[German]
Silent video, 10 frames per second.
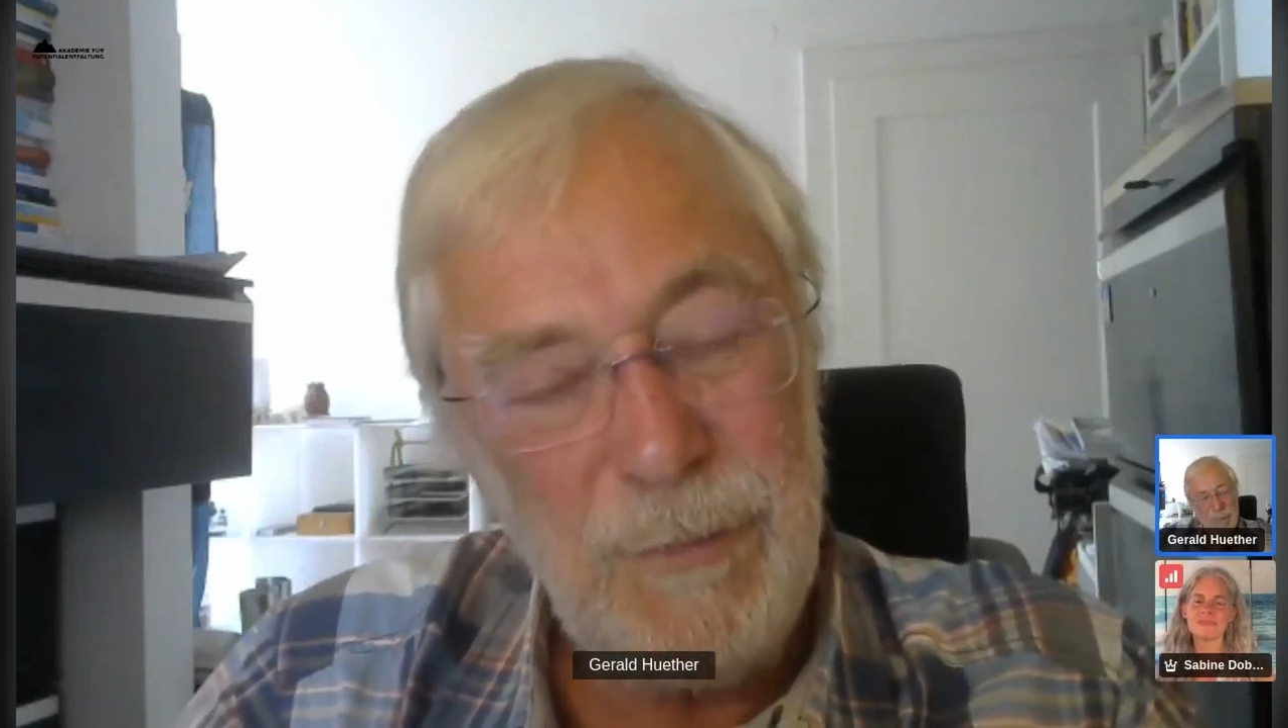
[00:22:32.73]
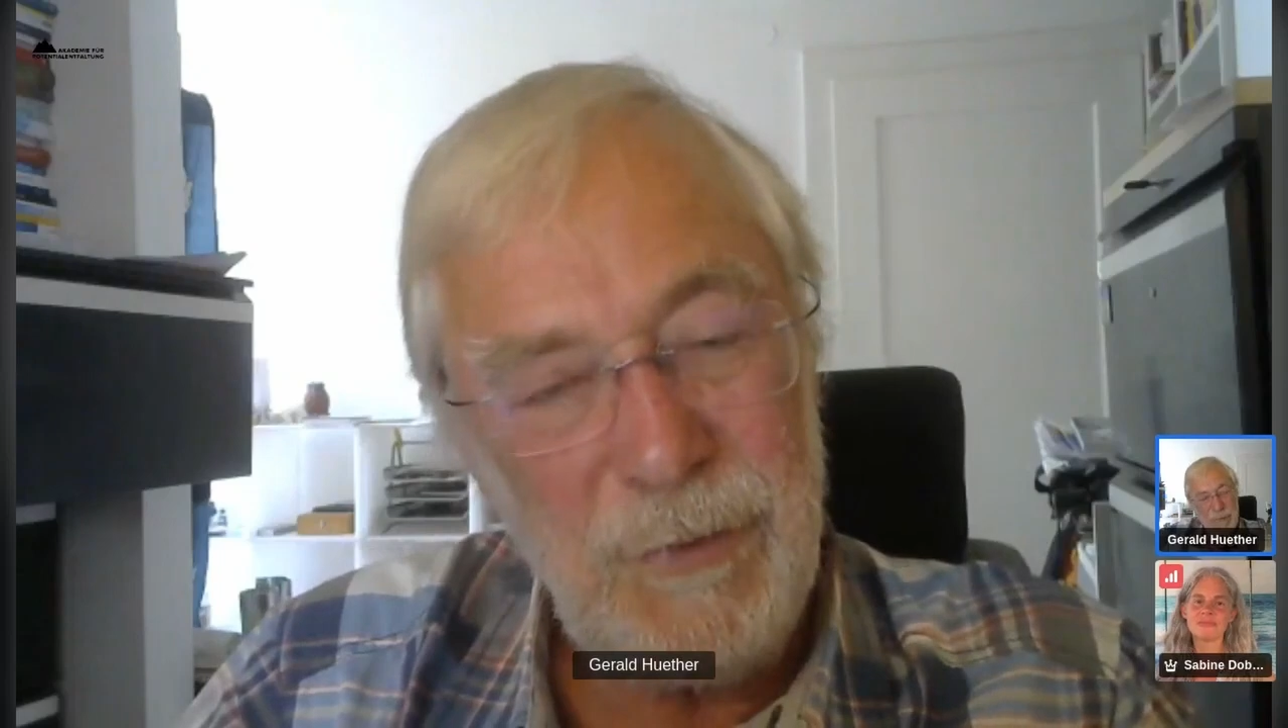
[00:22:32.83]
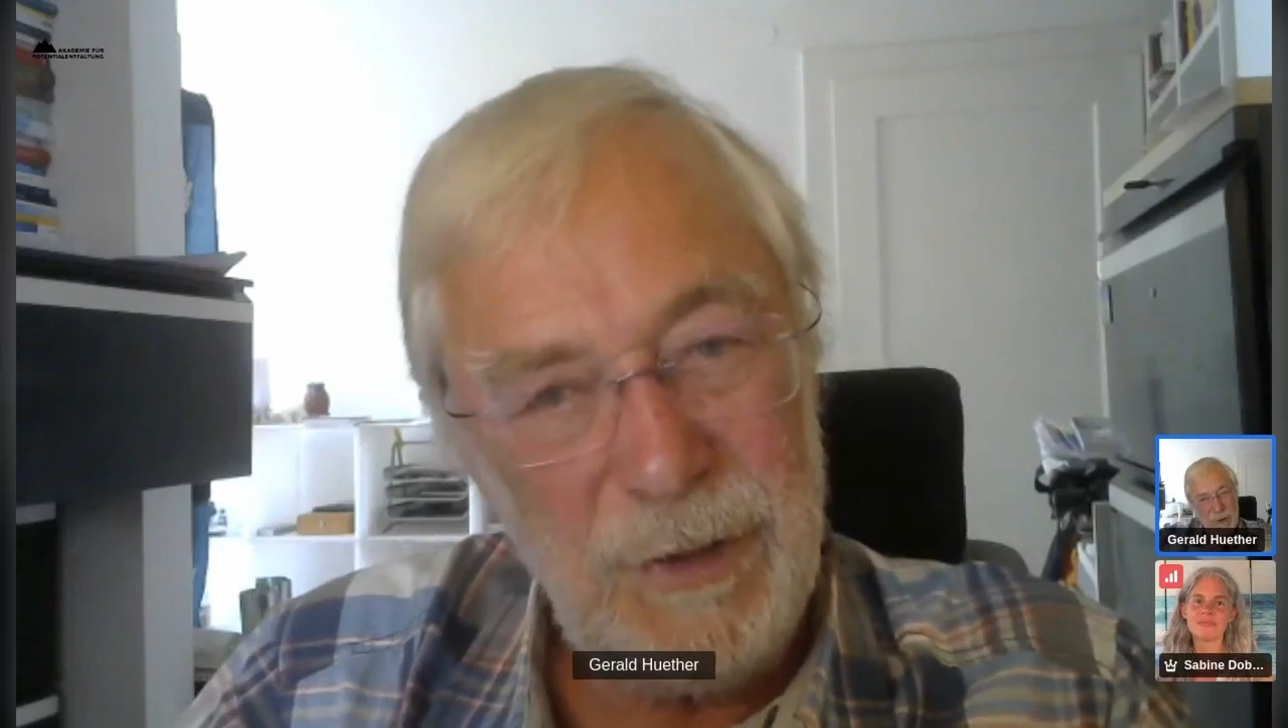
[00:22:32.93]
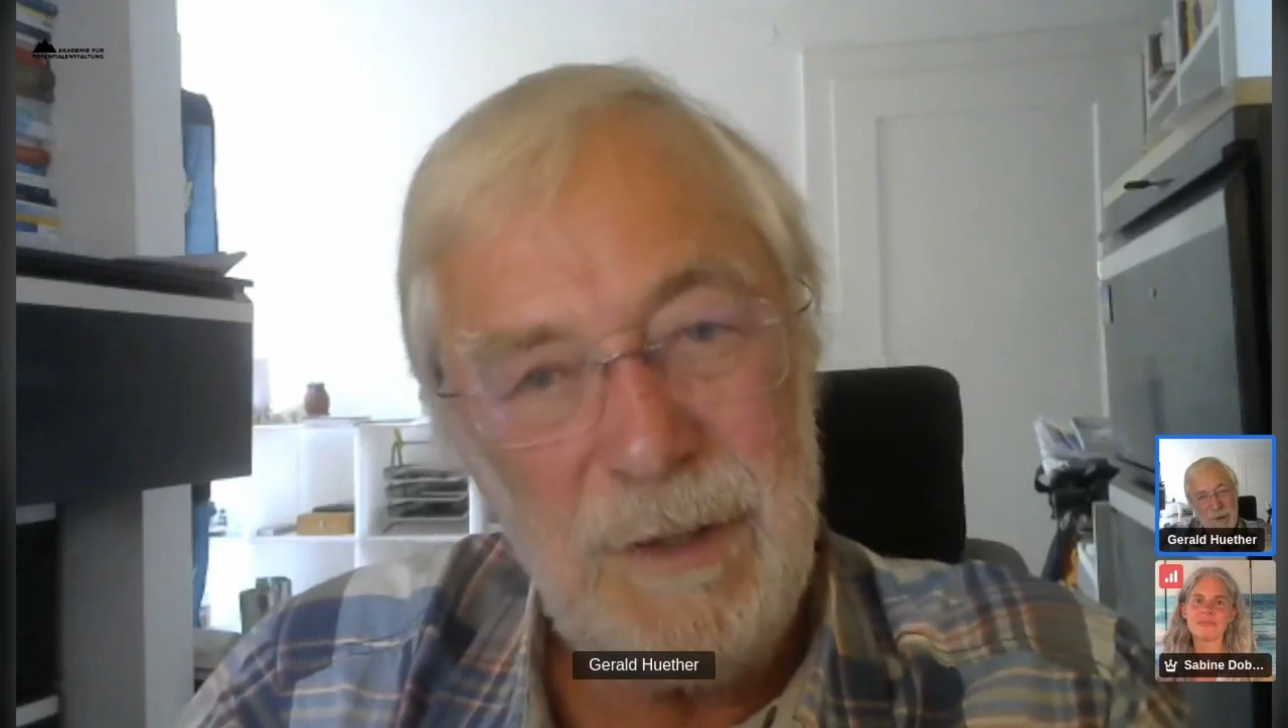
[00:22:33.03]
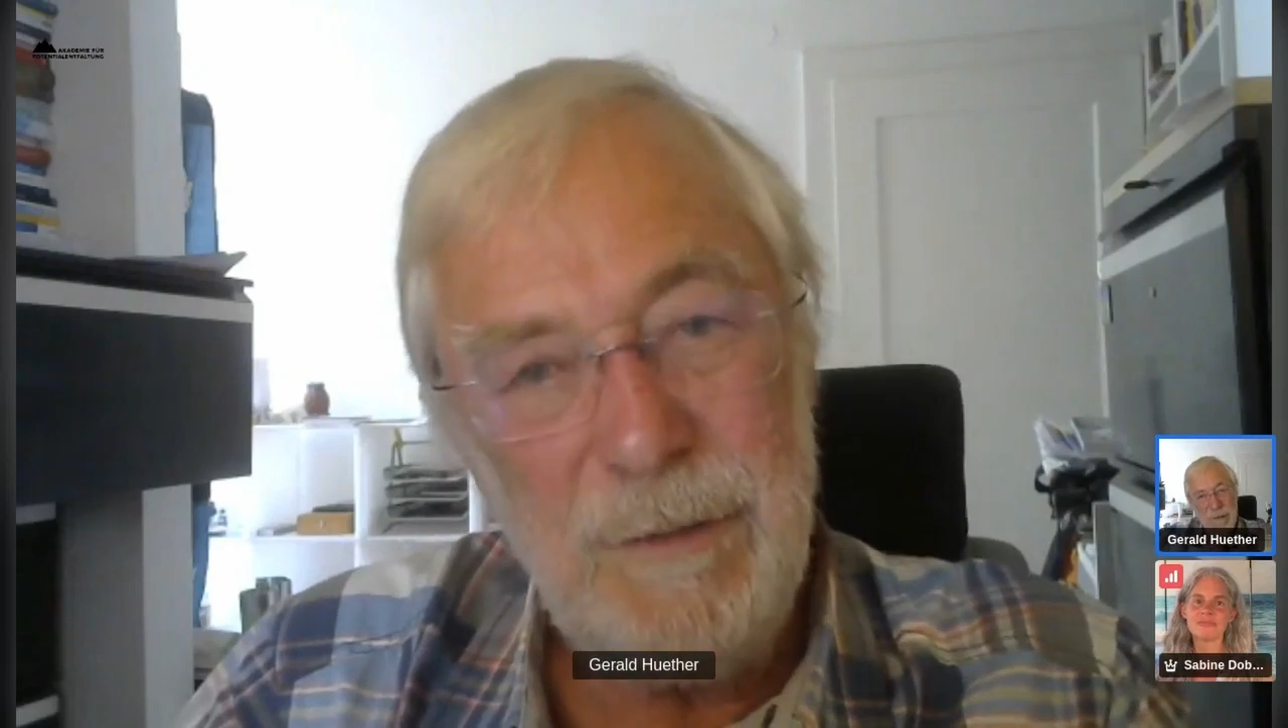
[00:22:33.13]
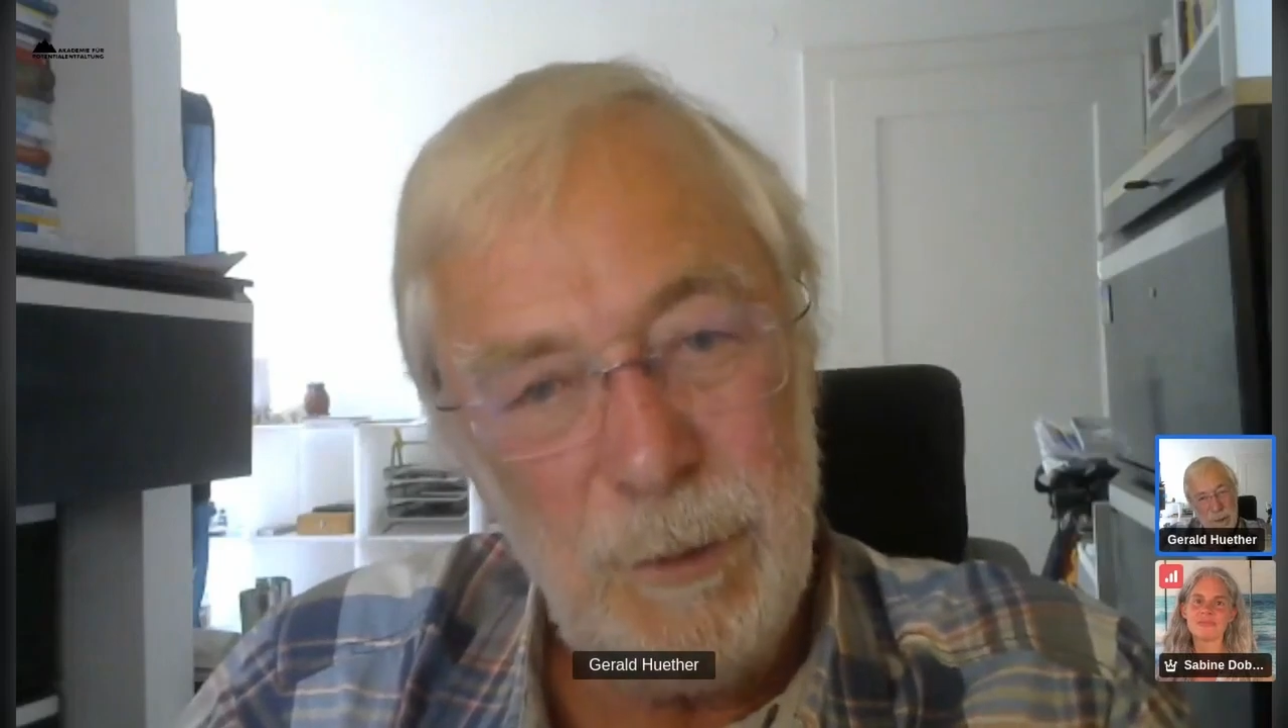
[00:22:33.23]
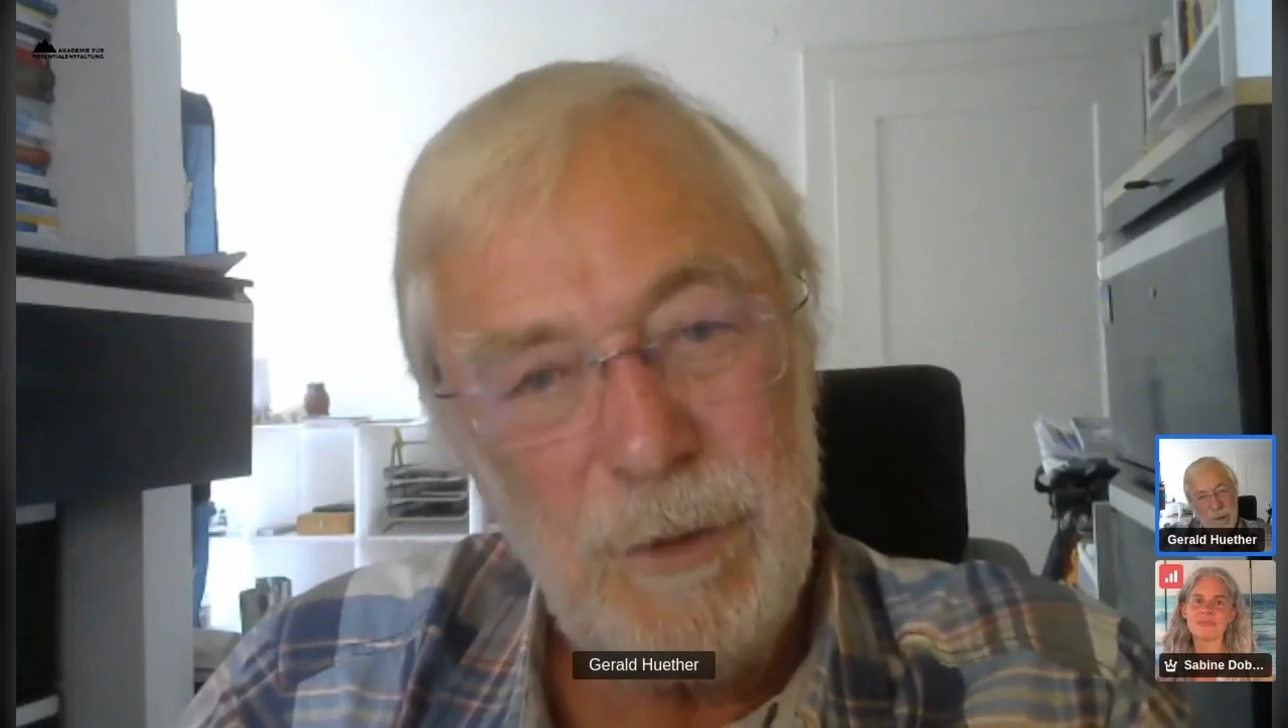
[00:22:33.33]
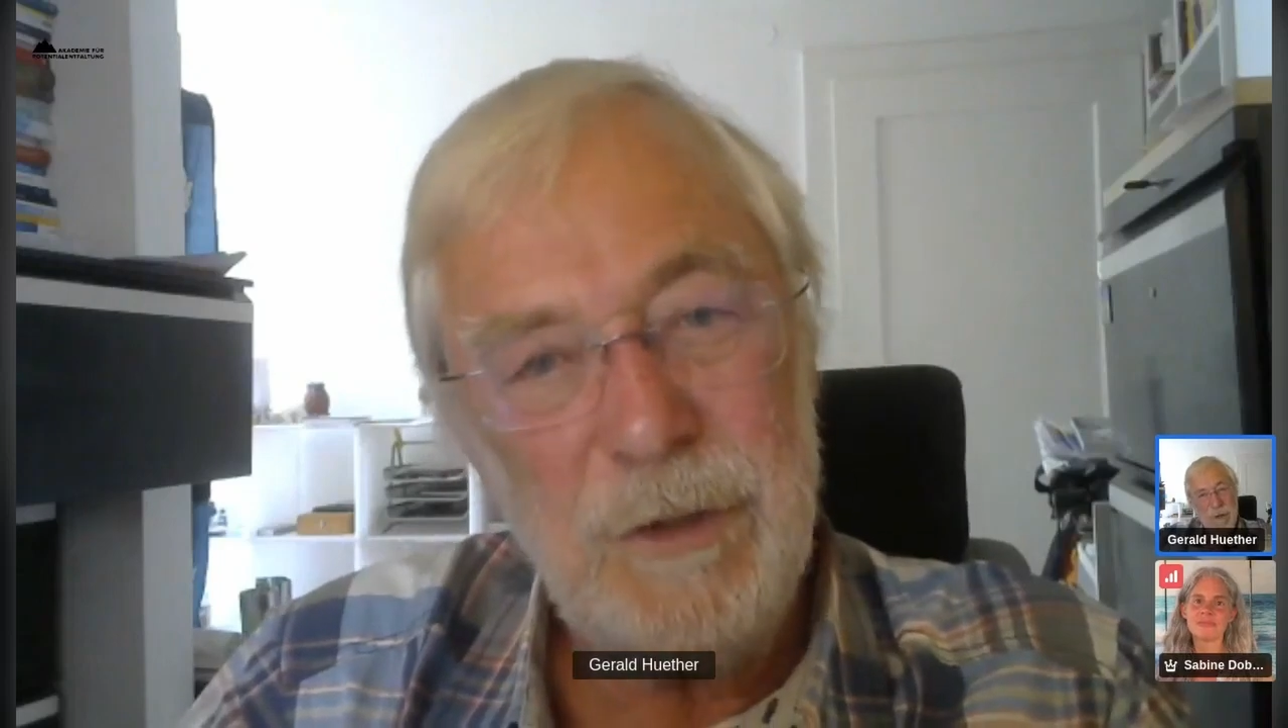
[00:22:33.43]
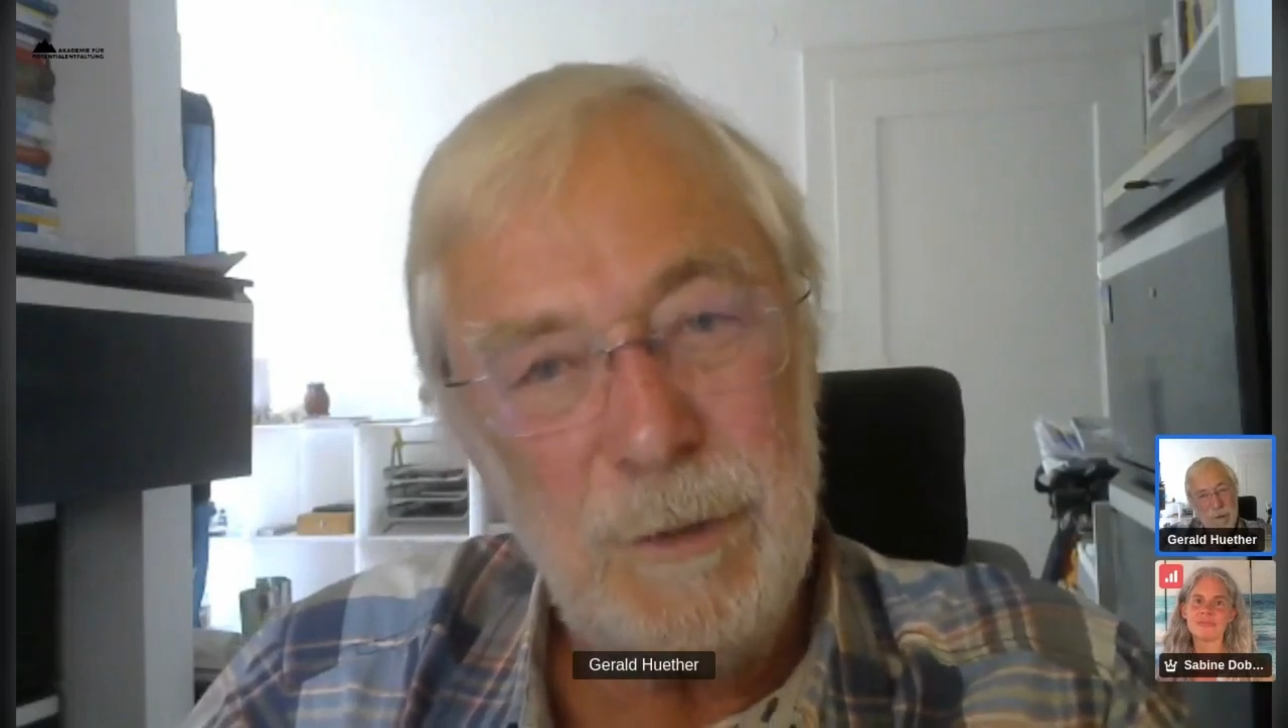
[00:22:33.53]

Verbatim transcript: sind die wirklich